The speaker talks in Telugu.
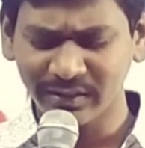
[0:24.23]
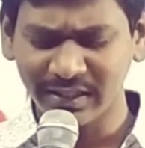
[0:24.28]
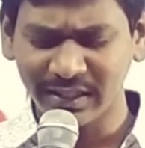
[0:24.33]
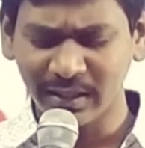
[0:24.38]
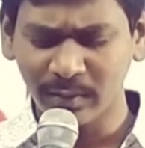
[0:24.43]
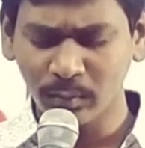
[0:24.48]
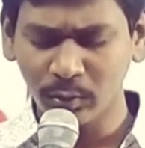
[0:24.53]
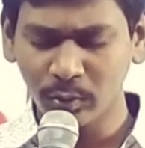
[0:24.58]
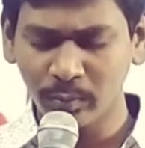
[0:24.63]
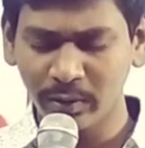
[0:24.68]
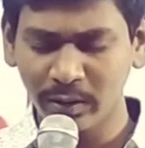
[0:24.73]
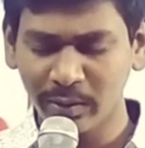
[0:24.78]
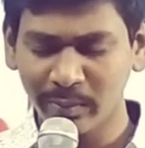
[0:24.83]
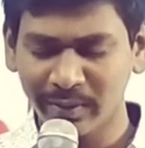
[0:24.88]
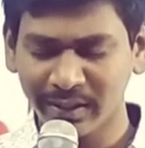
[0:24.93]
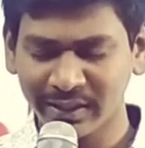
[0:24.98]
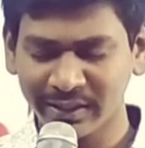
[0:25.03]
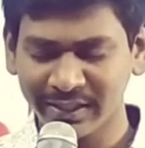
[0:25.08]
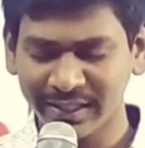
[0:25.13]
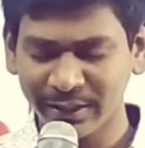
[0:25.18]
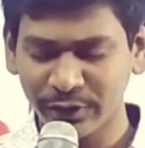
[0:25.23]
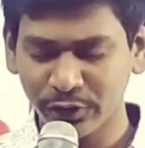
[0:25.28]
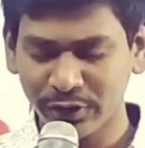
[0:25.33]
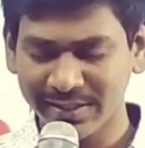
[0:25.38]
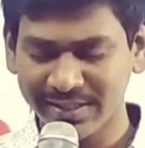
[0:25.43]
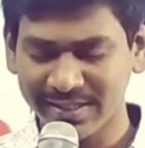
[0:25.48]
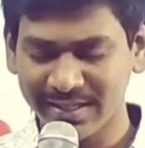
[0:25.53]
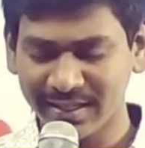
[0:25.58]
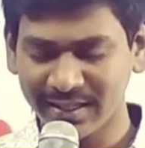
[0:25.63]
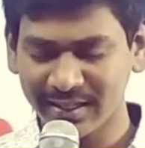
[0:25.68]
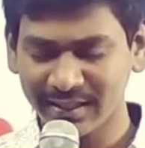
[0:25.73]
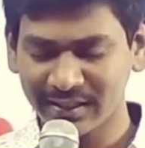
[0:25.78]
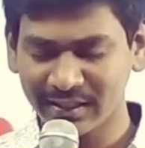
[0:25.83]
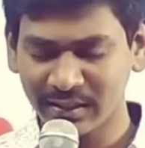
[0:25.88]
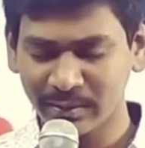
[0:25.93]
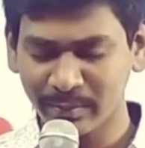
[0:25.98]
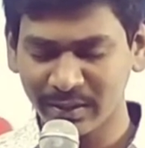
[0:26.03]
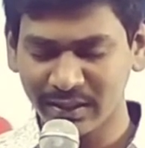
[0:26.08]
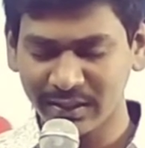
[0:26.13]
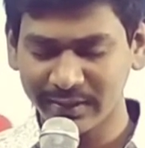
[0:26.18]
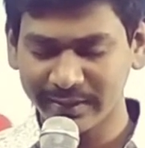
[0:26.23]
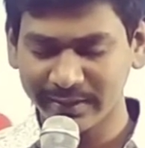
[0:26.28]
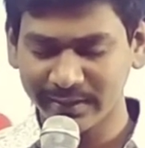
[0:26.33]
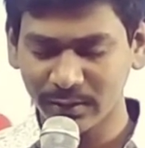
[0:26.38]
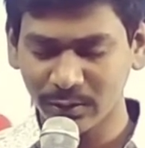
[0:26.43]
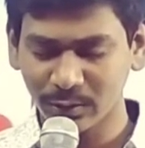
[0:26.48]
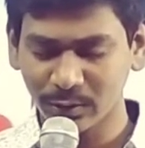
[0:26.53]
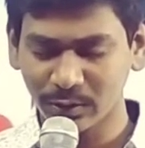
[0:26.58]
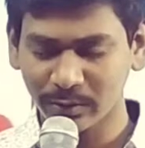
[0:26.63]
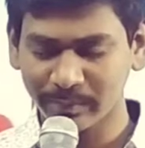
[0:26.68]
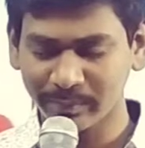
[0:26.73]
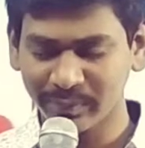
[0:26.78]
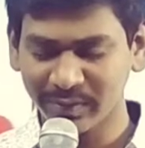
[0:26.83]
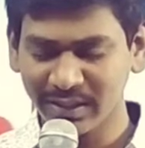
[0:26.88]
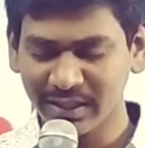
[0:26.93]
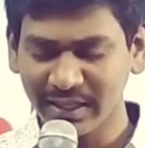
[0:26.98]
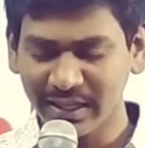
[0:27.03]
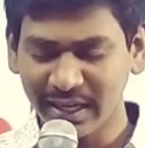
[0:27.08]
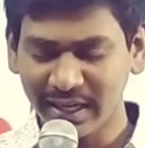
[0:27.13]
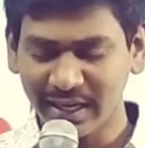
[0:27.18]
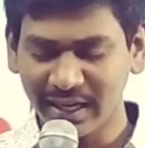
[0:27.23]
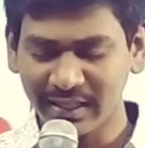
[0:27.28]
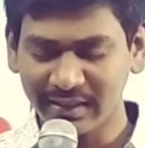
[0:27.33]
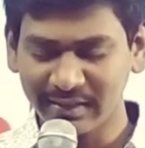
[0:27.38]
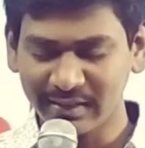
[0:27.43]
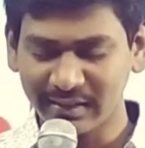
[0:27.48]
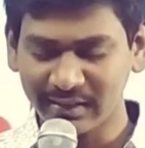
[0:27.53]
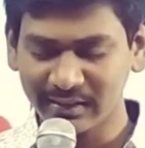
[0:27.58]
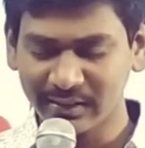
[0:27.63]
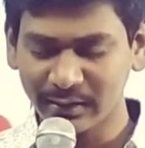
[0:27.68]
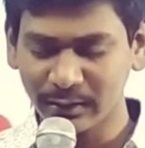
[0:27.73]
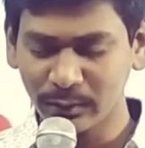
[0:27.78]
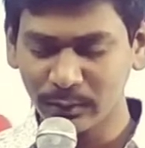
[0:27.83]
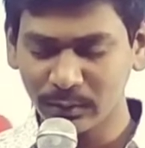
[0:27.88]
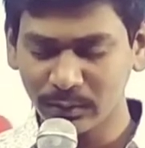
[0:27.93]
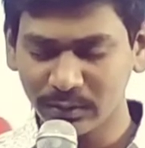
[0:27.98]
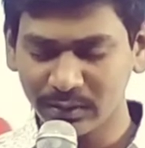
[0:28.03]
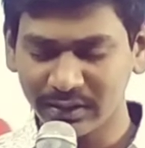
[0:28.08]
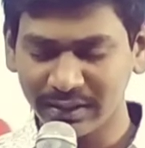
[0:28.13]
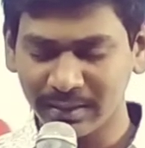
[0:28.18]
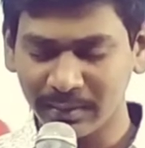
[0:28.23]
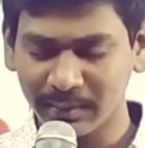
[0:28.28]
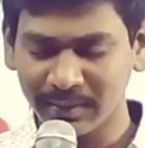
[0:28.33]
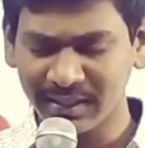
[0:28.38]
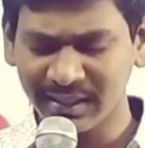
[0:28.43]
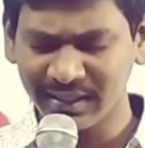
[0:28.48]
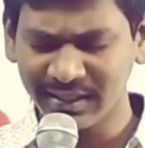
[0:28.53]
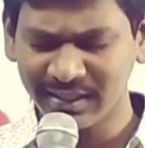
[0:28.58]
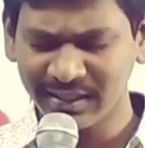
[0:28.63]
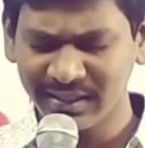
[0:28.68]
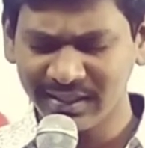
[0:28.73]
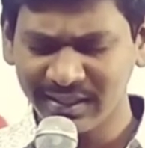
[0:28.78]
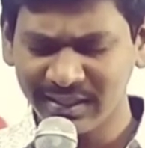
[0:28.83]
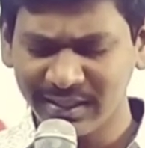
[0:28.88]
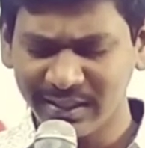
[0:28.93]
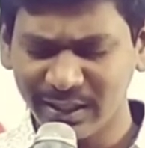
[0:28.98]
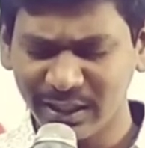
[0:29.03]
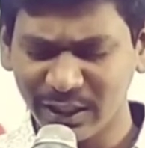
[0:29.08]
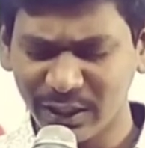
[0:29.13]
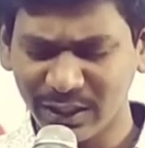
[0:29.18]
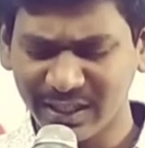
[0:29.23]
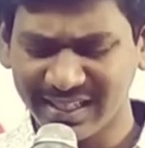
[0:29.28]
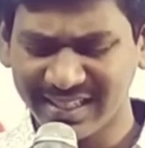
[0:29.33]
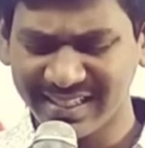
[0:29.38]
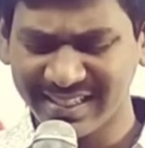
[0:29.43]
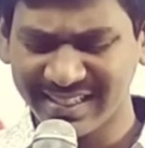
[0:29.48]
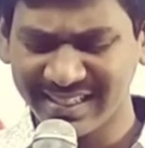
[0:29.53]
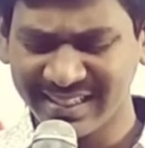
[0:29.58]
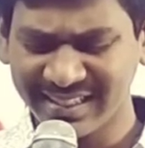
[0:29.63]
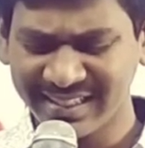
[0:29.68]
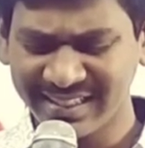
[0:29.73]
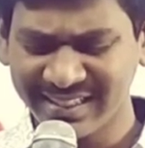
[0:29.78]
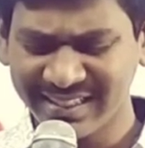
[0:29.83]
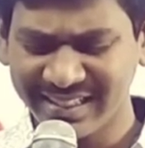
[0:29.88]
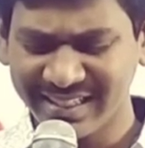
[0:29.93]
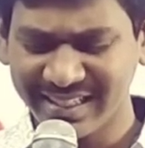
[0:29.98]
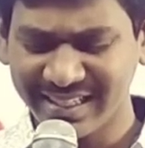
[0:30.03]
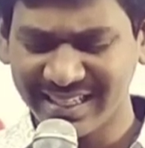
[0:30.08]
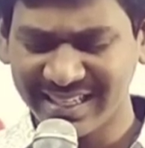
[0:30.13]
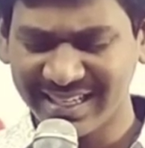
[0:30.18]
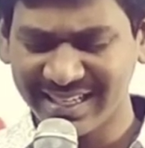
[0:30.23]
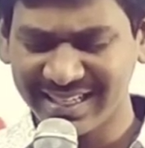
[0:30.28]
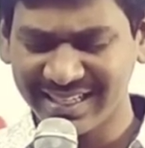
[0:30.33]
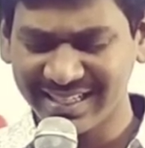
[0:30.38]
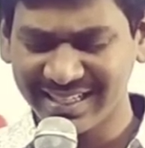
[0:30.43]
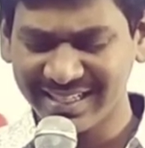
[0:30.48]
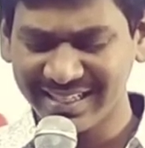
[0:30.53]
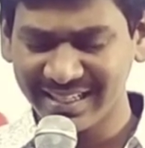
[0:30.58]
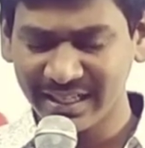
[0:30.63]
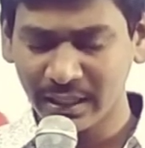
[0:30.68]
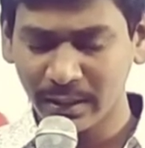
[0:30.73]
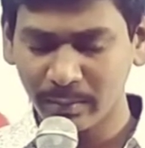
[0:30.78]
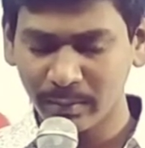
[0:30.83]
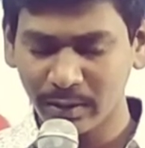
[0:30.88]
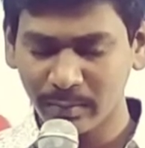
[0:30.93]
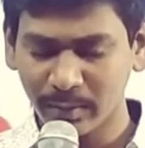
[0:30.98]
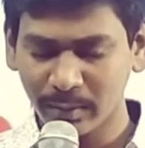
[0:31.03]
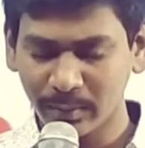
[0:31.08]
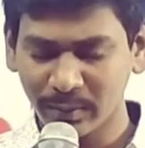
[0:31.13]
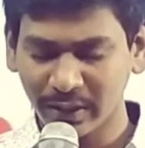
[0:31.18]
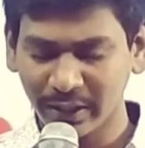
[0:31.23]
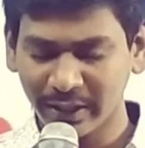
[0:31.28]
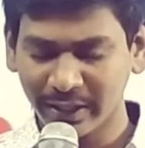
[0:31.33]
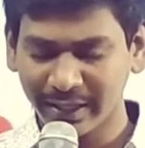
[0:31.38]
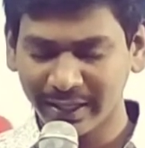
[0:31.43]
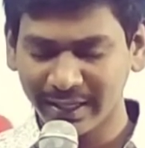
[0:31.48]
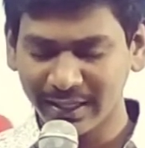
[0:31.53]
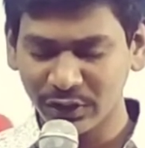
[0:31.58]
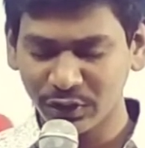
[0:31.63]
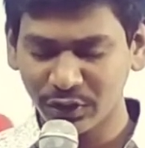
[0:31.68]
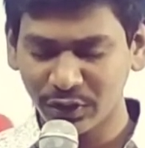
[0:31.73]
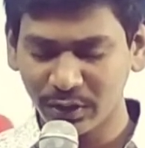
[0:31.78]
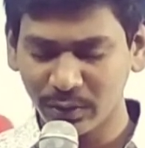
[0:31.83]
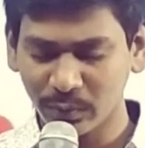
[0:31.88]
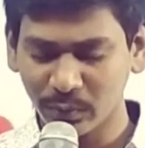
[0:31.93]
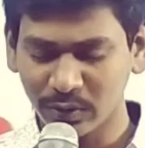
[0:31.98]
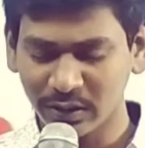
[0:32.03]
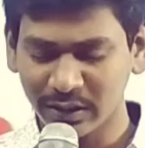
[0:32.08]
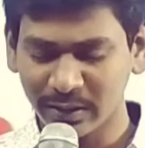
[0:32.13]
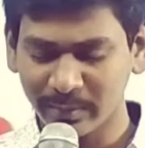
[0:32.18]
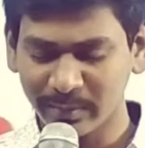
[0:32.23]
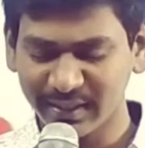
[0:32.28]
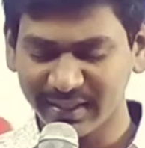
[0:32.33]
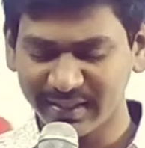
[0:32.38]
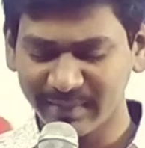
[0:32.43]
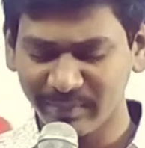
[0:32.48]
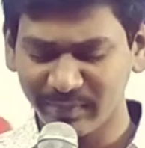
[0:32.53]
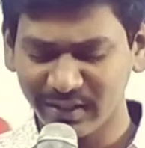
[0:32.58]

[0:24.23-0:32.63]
దినమును మీరు మాకు దయచేసిన రీతిని బట్టి స్తోత్రం రాత్రంతయు దేవా నీ యొక్క రెక్కల నీరును మీరు మమ్మల్ని కాచి ఉదయమున